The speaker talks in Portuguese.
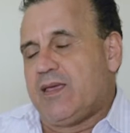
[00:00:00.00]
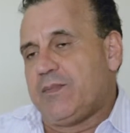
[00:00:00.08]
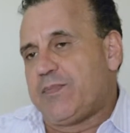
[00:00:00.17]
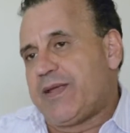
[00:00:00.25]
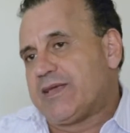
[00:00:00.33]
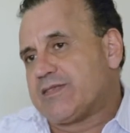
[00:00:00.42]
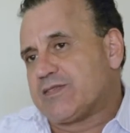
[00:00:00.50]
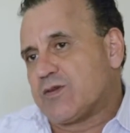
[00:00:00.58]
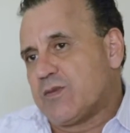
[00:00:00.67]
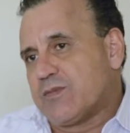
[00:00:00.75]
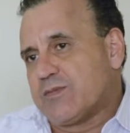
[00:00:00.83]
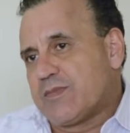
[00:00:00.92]
empresas
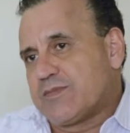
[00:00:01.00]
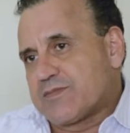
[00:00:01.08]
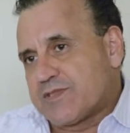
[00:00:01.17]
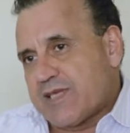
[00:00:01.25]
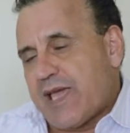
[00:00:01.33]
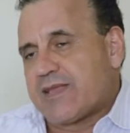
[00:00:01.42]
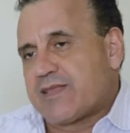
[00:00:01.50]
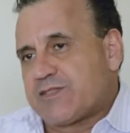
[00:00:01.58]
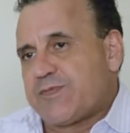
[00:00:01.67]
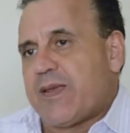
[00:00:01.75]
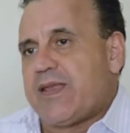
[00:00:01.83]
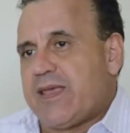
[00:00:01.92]
com certa
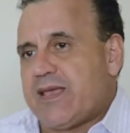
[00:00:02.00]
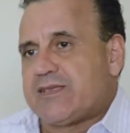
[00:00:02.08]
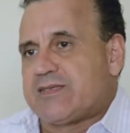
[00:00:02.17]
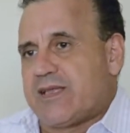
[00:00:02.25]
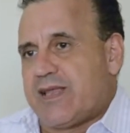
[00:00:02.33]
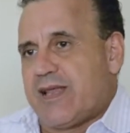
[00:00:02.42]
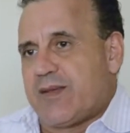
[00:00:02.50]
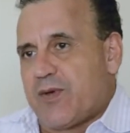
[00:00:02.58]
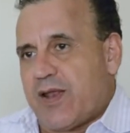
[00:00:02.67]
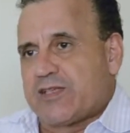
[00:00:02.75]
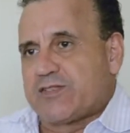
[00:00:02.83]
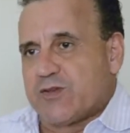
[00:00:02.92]
experiência na
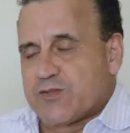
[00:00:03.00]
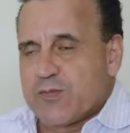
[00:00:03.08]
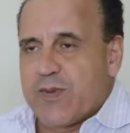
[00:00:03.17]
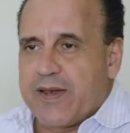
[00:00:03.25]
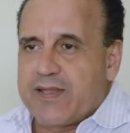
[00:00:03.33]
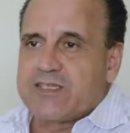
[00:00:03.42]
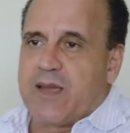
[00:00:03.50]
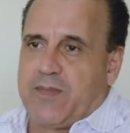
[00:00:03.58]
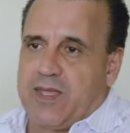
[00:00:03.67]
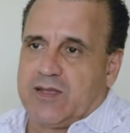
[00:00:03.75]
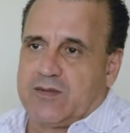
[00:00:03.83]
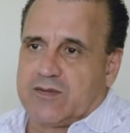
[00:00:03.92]
elaboração de
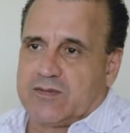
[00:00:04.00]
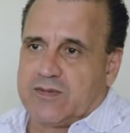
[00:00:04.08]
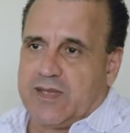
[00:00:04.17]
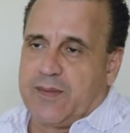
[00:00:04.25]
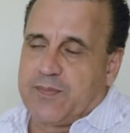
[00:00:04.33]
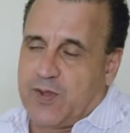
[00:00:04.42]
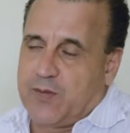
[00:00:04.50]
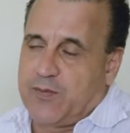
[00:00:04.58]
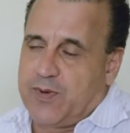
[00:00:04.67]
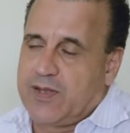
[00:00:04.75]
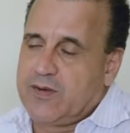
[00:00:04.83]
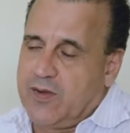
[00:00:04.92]
planejamento, né, porque o
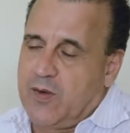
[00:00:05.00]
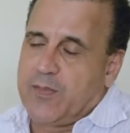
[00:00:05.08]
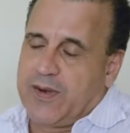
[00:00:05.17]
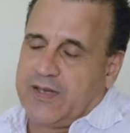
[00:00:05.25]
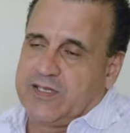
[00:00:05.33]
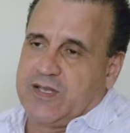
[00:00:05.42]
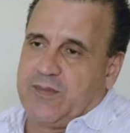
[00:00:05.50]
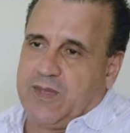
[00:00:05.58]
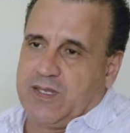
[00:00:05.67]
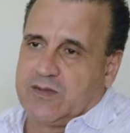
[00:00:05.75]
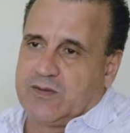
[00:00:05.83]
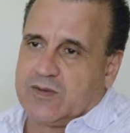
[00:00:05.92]
plano é um
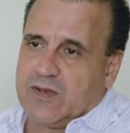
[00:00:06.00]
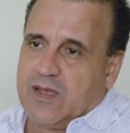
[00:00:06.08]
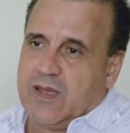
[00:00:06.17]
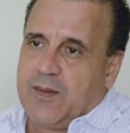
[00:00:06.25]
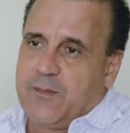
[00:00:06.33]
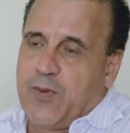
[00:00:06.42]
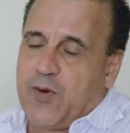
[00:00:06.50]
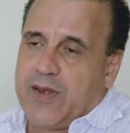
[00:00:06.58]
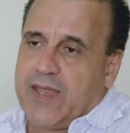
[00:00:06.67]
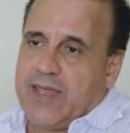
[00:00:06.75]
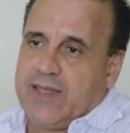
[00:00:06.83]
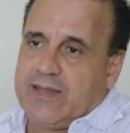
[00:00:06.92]
planejamento,
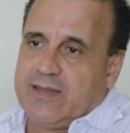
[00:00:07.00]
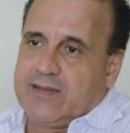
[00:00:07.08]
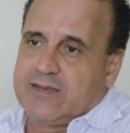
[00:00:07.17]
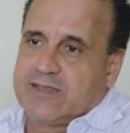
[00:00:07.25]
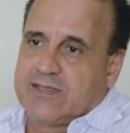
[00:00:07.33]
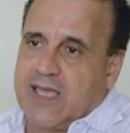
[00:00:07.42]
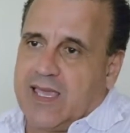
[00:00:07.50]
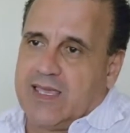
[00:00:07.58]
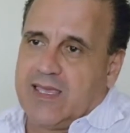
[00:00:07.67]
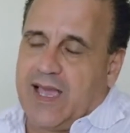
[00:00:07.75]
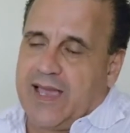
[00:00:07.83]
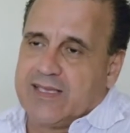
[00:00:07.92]
porém
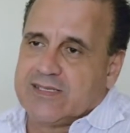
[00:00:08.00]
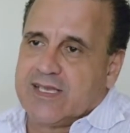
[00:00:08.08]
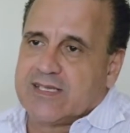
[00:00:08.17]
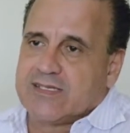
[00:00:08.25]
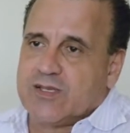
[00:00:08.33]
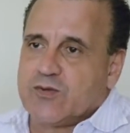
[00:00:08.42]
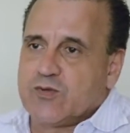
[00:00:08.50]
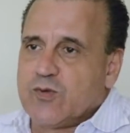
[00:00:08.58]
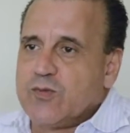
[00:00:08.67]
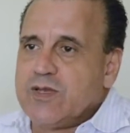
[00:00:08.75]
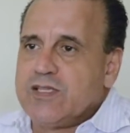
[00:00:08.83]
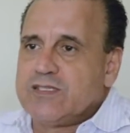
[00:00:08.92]
sem a inserção
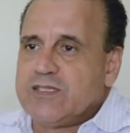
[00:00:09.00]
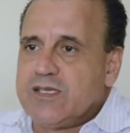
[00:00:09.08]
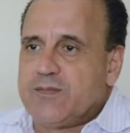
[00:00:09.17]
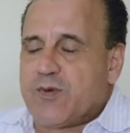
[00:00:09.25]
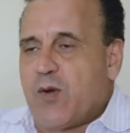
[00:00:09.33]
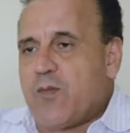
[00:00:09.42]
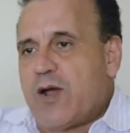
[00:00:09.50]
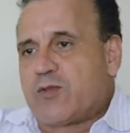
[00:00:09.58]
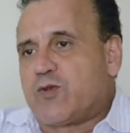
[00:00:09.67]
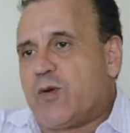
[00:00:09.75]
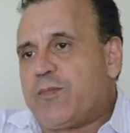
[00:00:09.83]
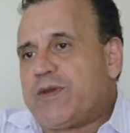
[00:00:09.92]
do município como
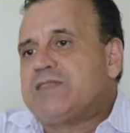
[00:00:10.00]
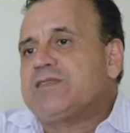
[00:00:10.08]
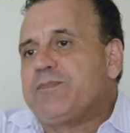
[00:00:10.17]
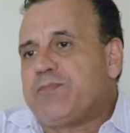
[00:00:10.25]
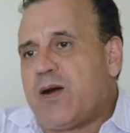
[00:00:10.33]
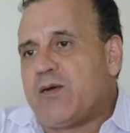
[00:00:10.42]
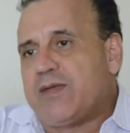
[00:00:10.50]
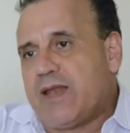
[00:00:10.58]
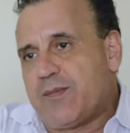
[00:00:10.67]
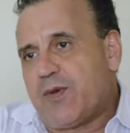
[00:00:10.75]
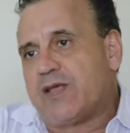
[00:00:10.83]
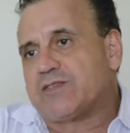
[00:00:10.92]
ator principal na
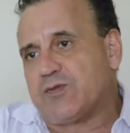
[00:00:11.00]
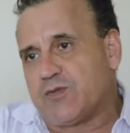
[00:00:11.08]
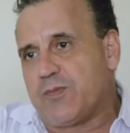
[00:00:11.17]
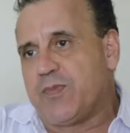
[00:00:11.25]
elaboração do